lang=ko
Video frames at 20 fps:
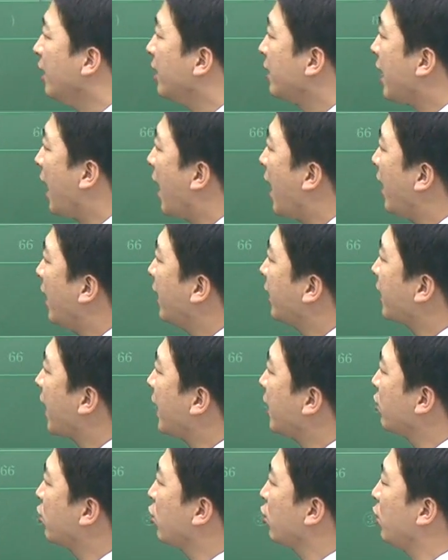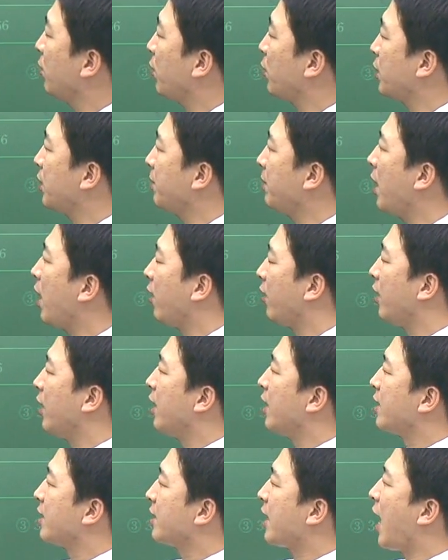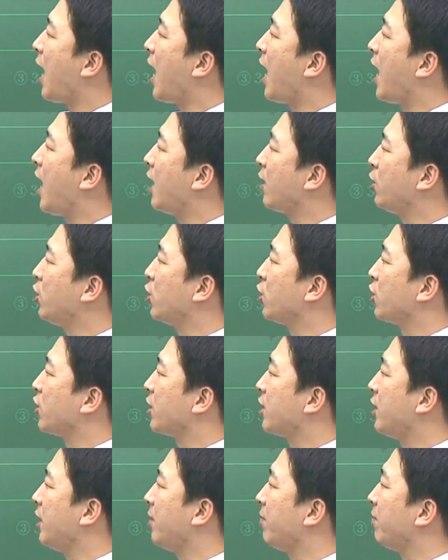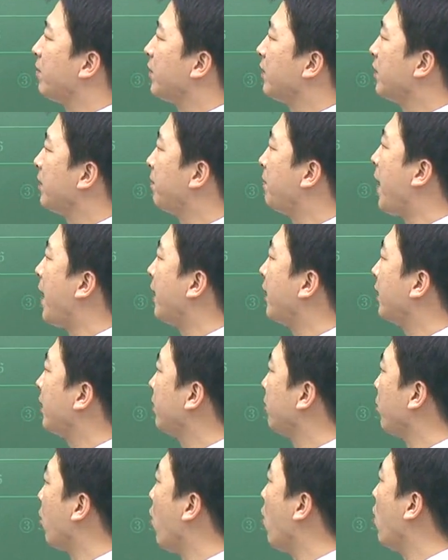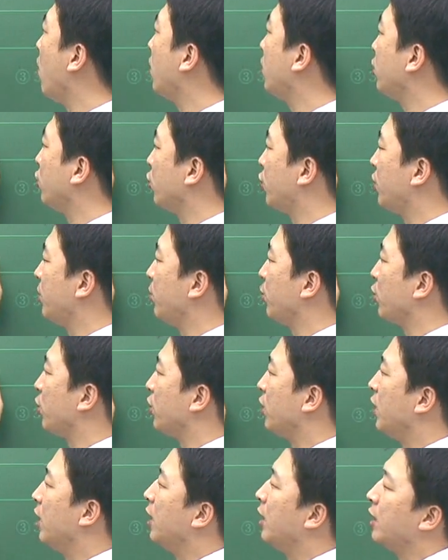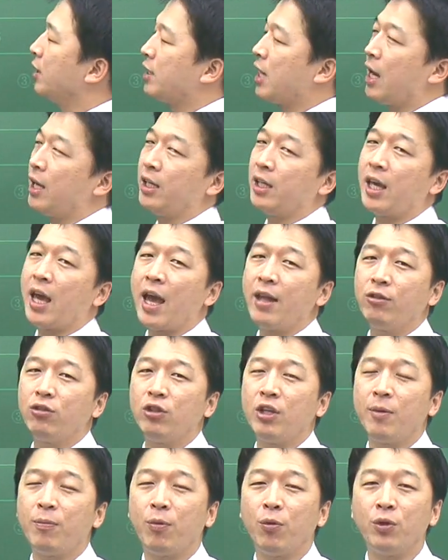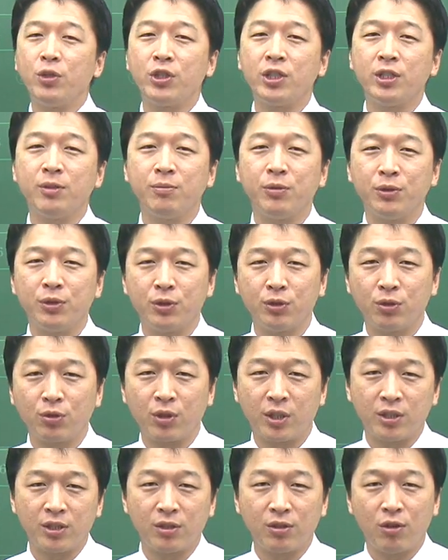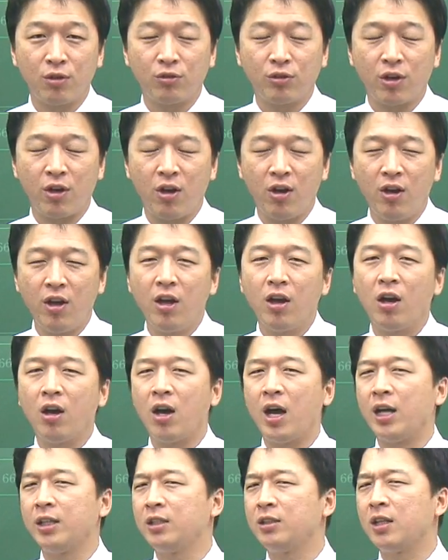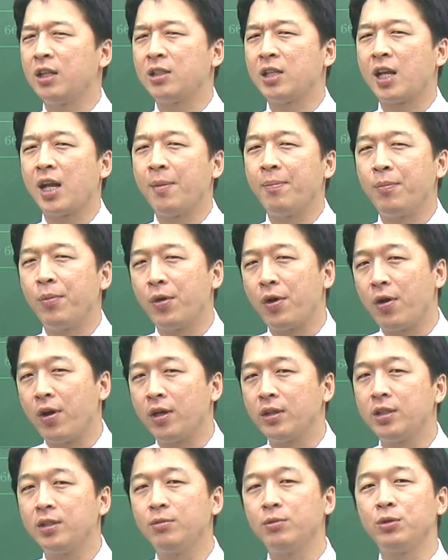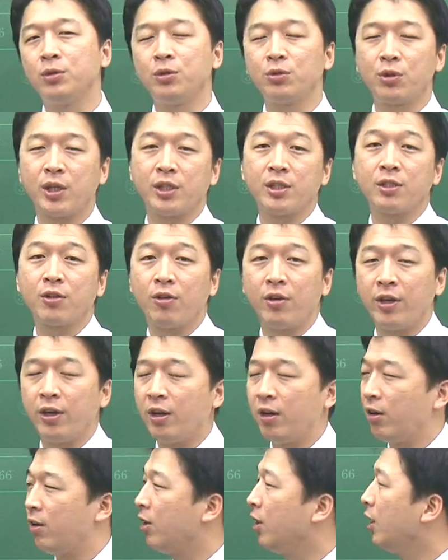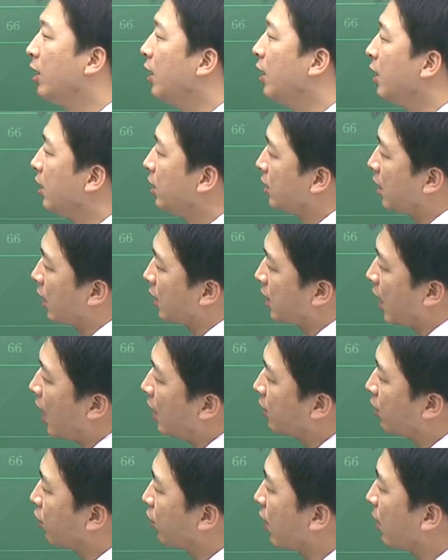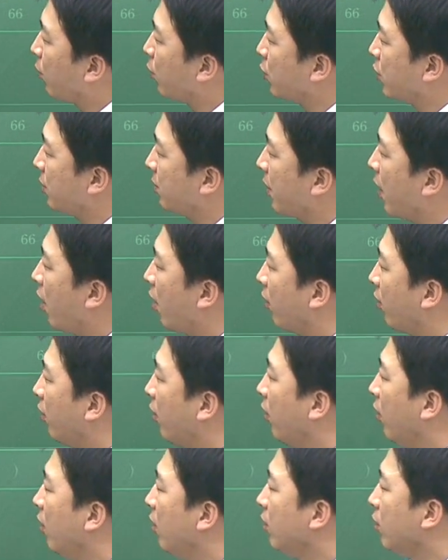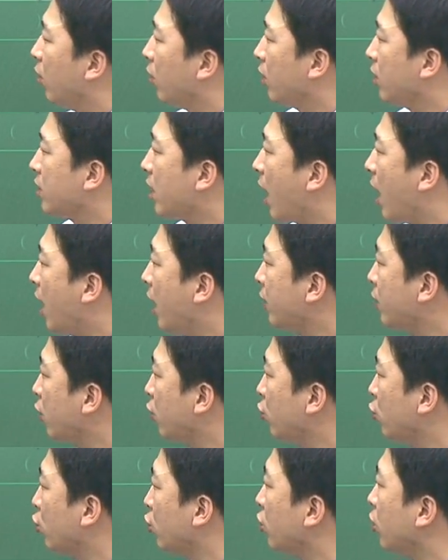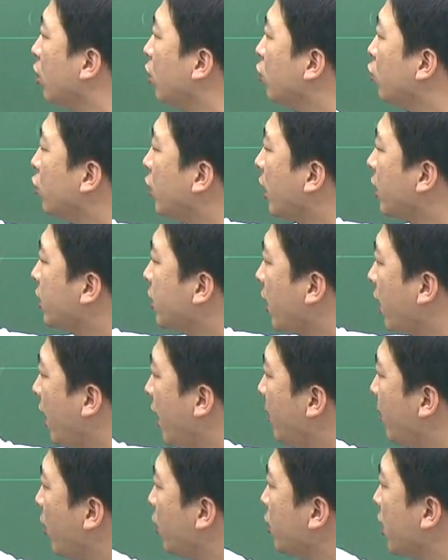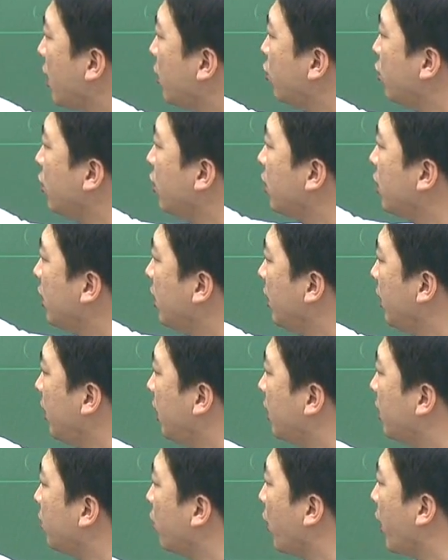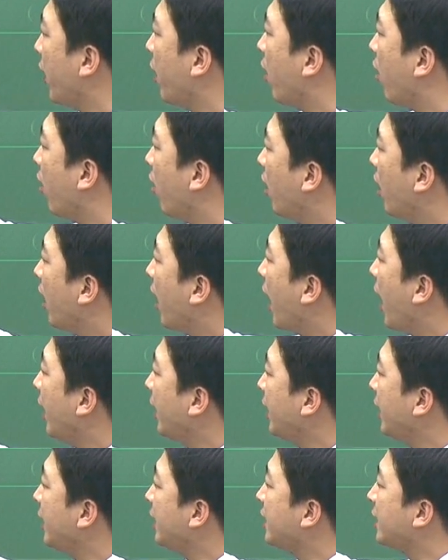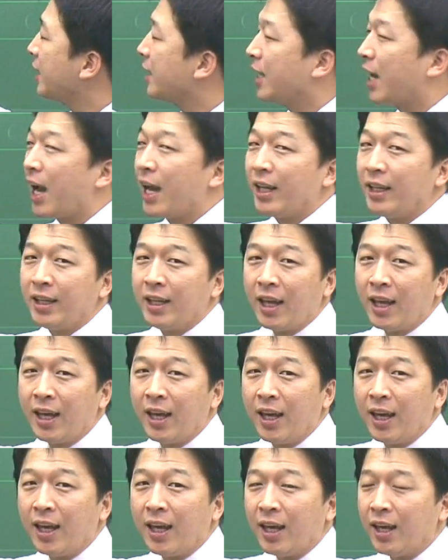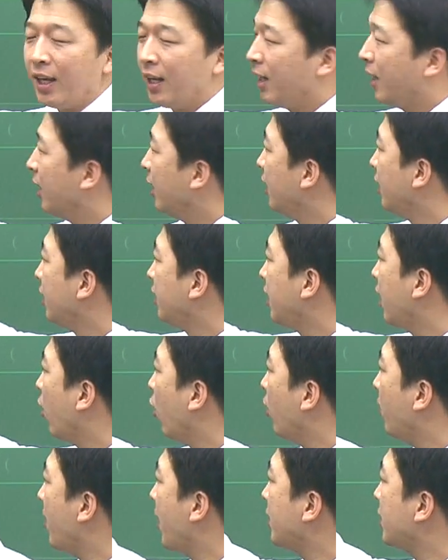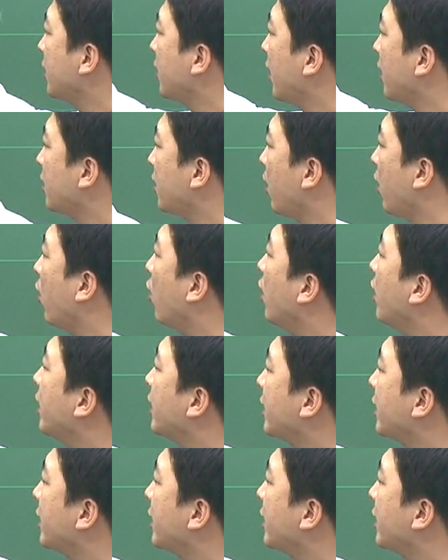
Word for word: 자, 일단은 수를 보시면 4, 6, 10, 18, 5, 66. 자, 이게 한눈에 보이시는 분들도 계실 거고요. 어, 아직 나 잘 안 보여 하시는 분들도 계실 거예요. 자, 잘 들여다보시면 여기 4에서 6, 우리가 제일 먼저 할 수 있는 일은 뭐예요? 아, 이 증가했네. 얘 얼마 증가했어요?